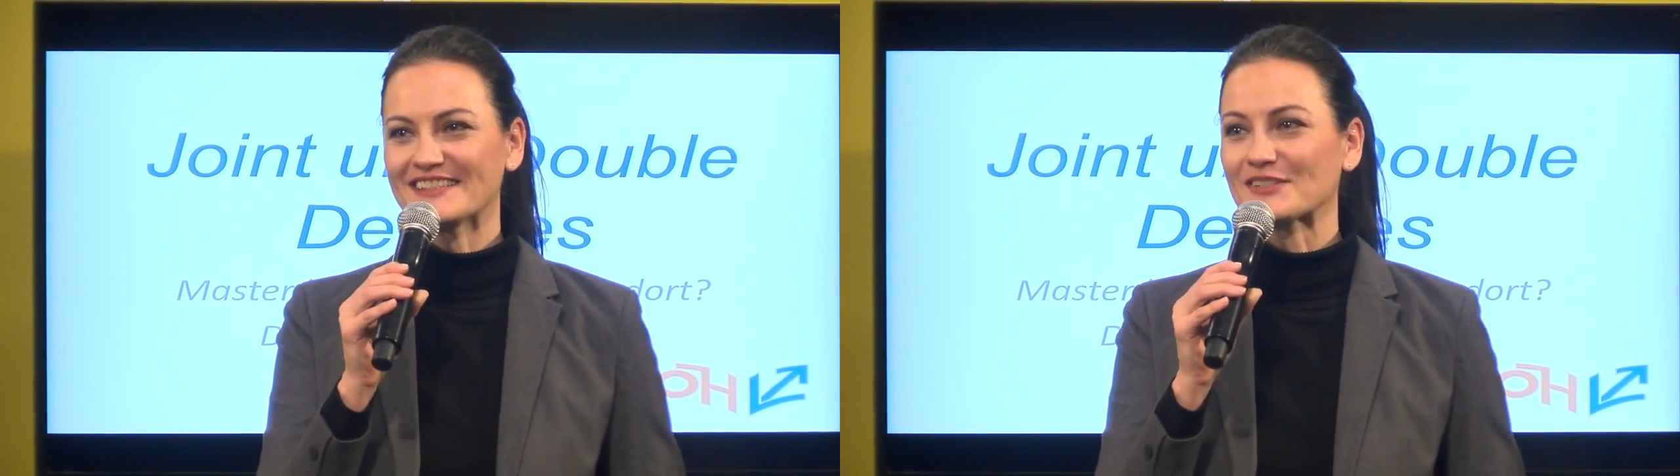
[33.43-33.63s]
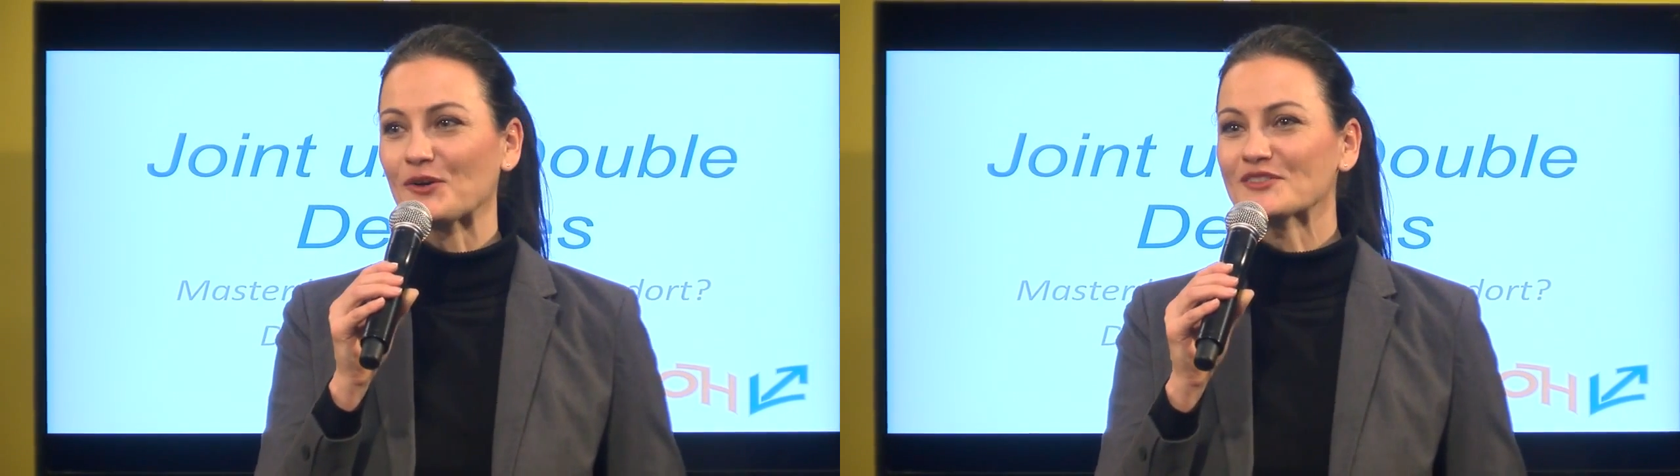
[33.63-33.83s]
Es
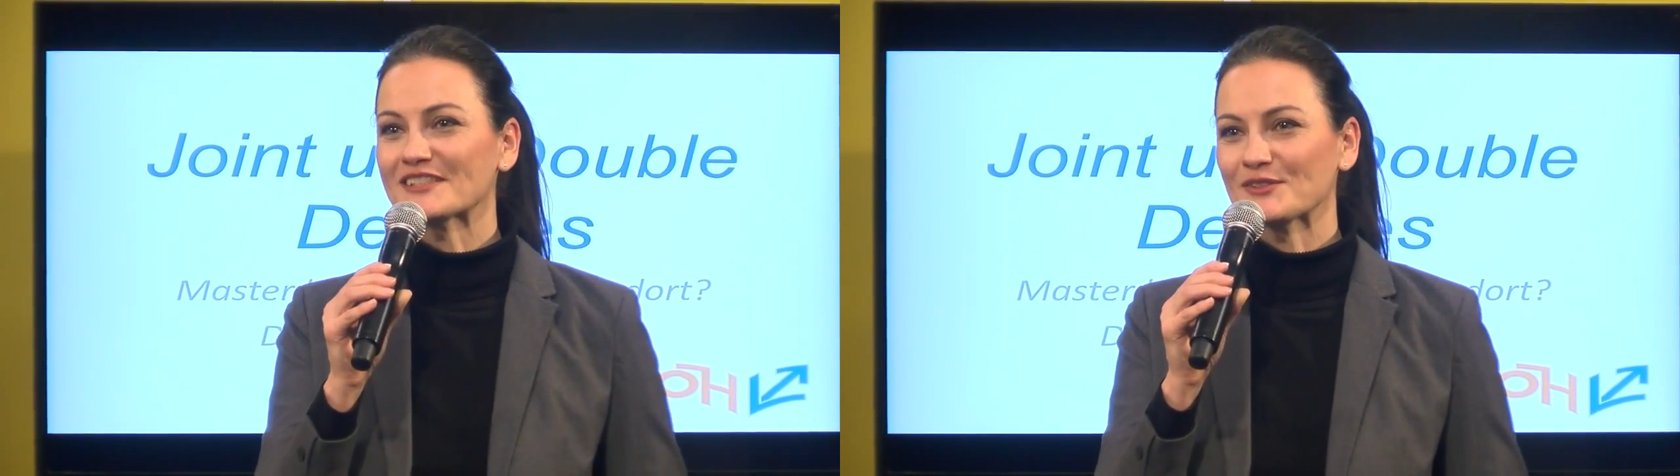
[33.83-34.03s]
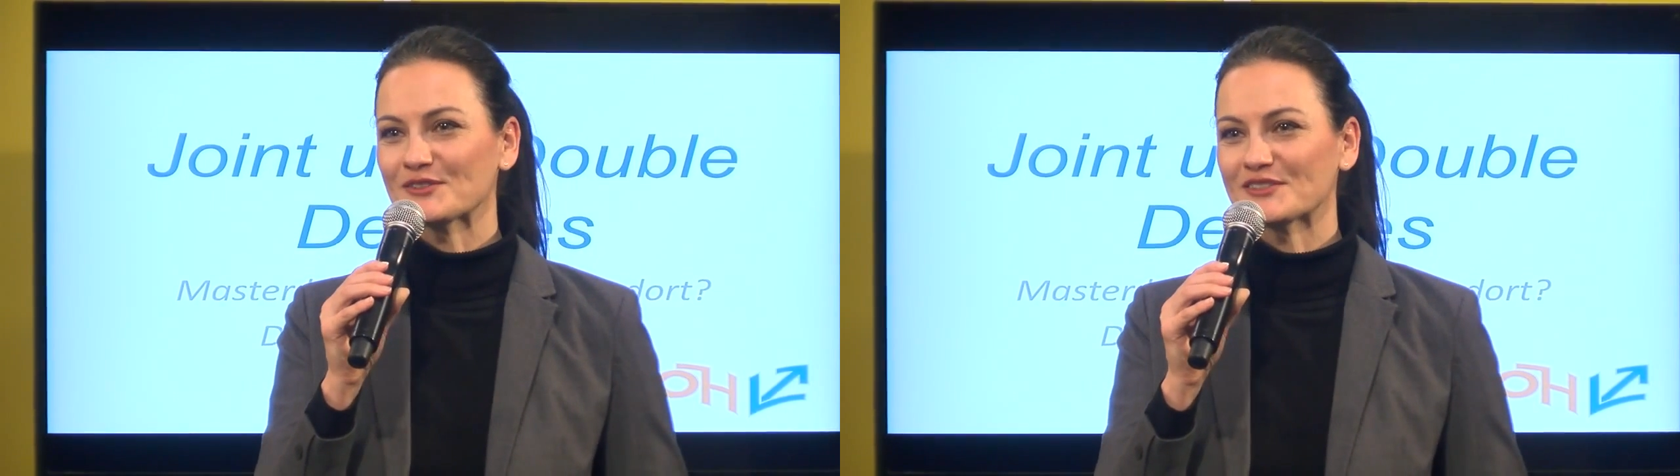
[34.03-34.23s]
ist
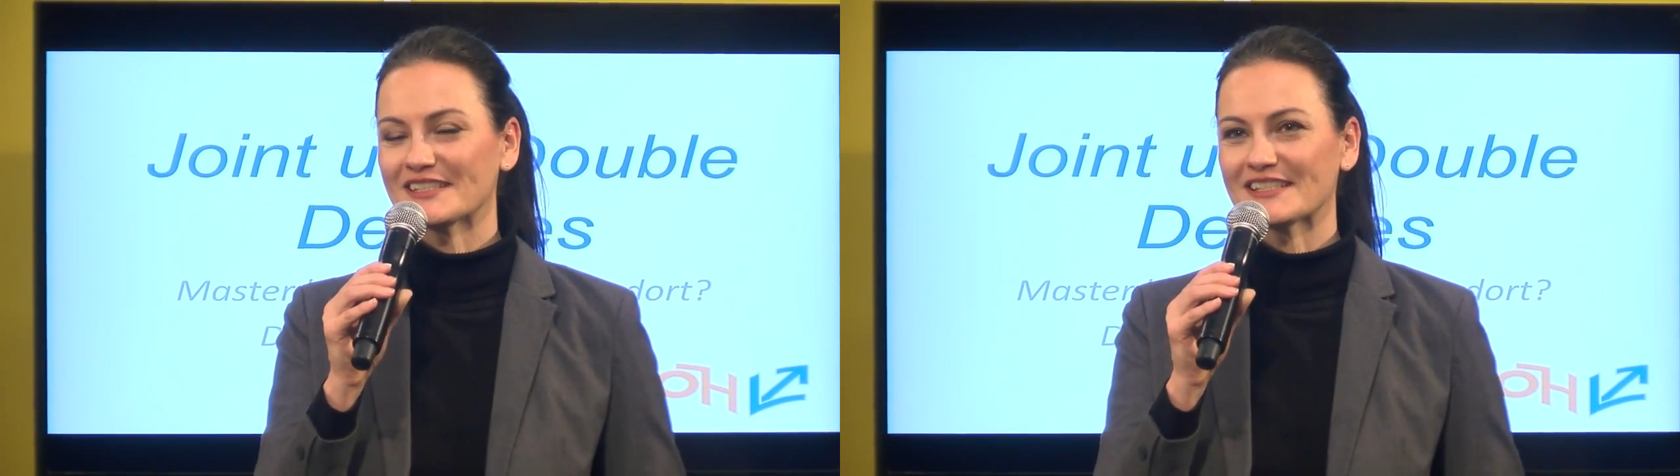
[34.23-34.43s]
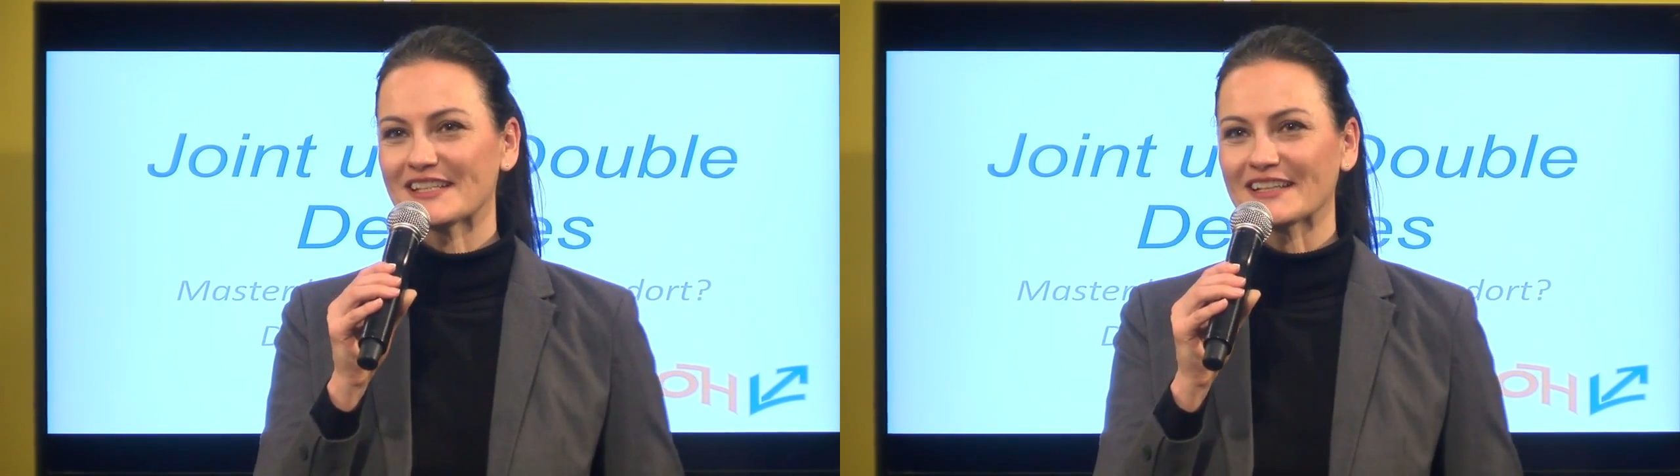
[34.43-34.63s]
kostenlos,
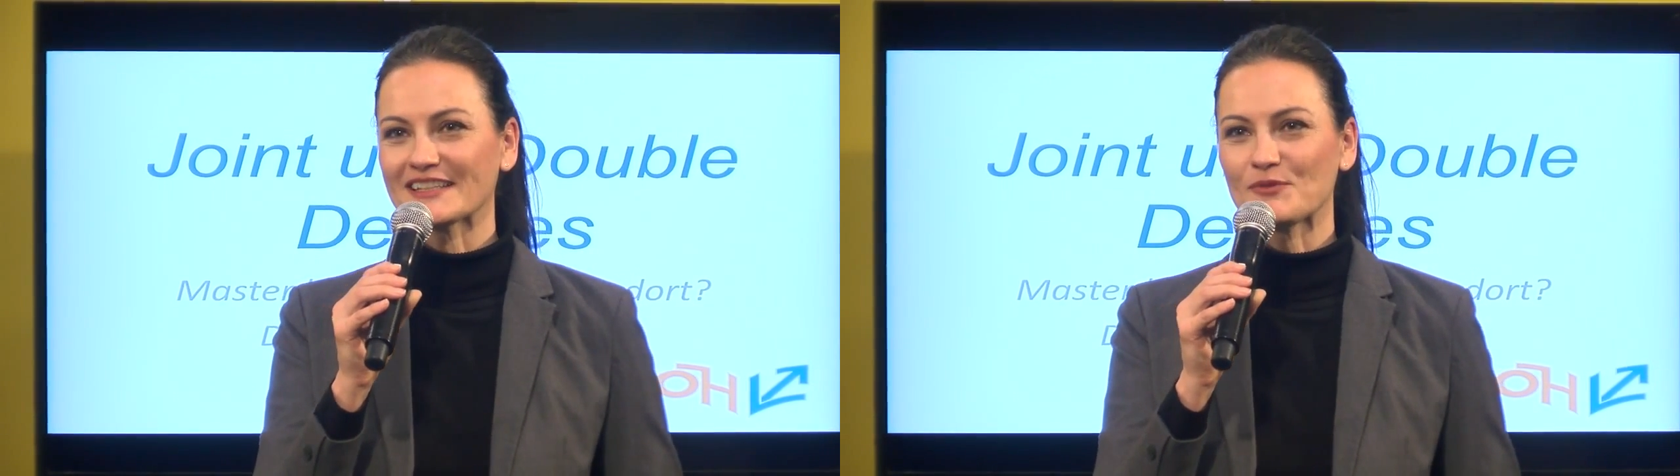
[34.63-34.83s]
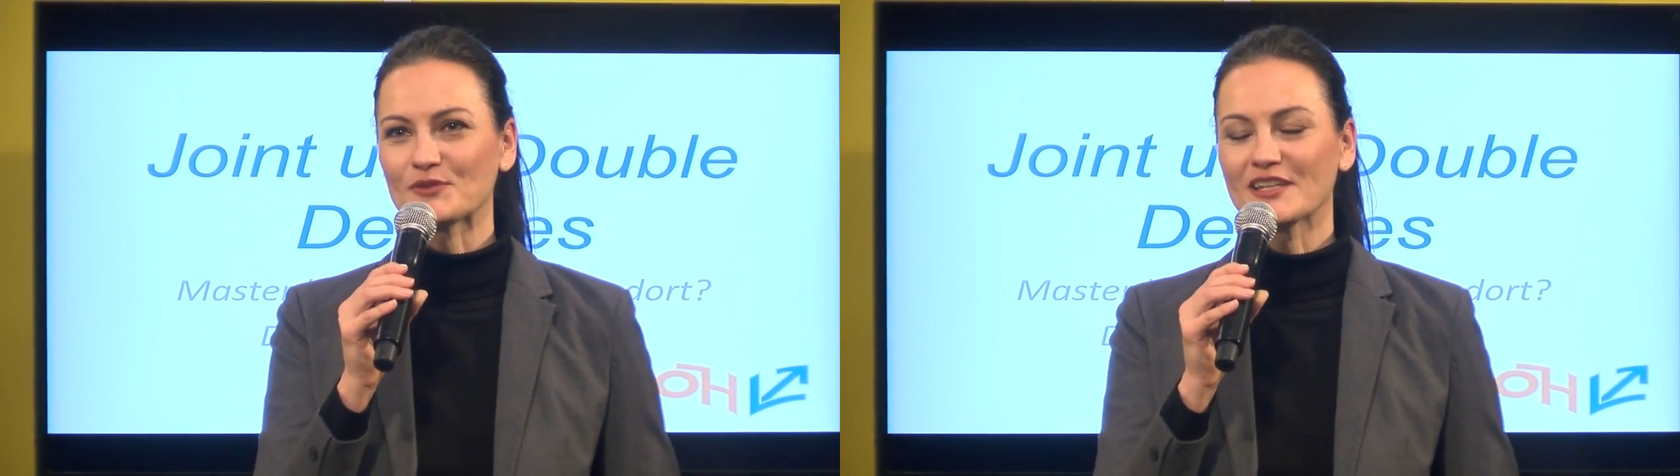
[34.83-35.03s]
dieses
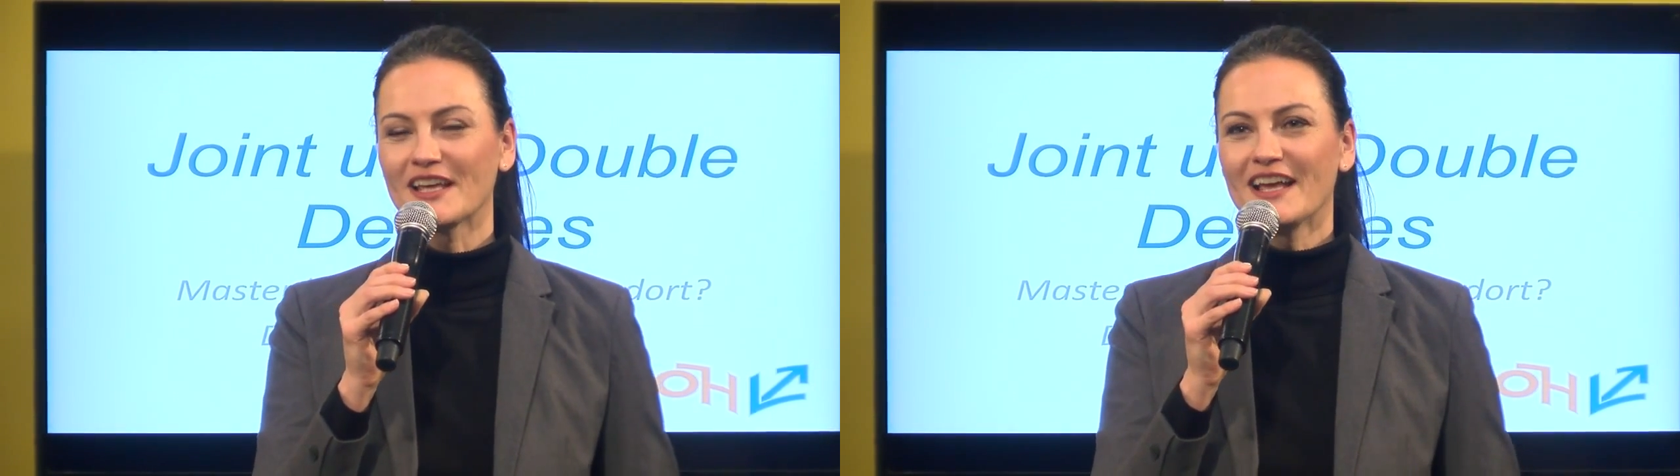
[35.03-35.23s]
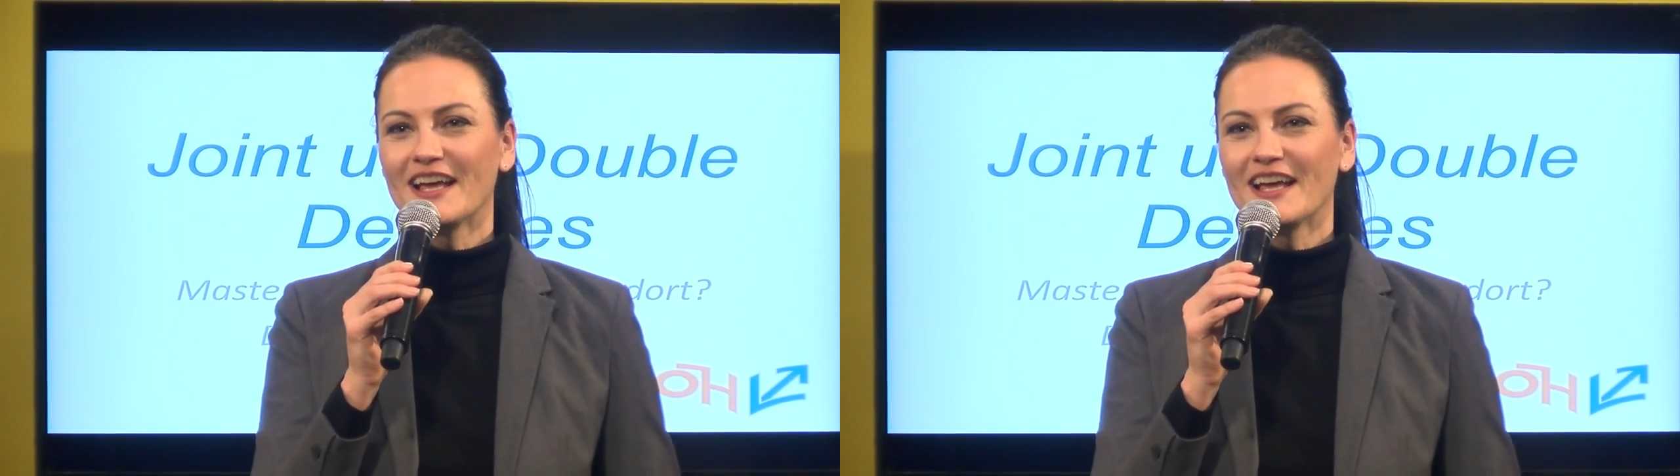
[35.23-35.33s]
Angebot